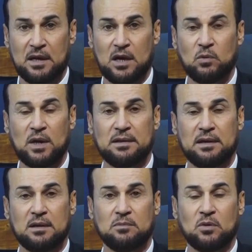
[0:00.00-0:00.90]
حول
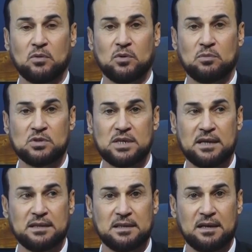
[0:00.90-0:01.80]
هذا الموضوع
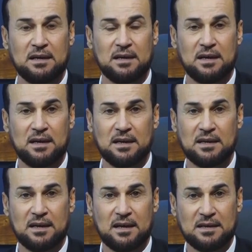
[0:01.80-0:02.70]
مشاهدينا
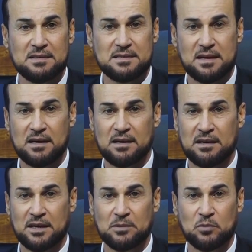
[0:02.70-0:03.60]
الأعزاء
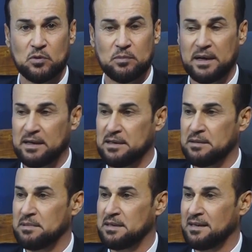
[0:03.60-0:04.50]
رحبوا
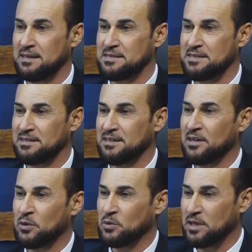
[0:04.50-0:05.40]
معي بالست
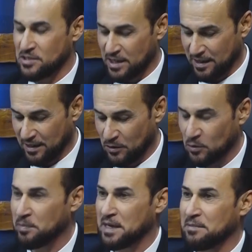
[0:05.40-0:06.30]
هدى جار الله
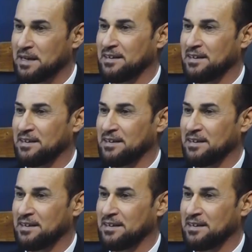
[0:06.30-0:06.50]
عضو البرلمان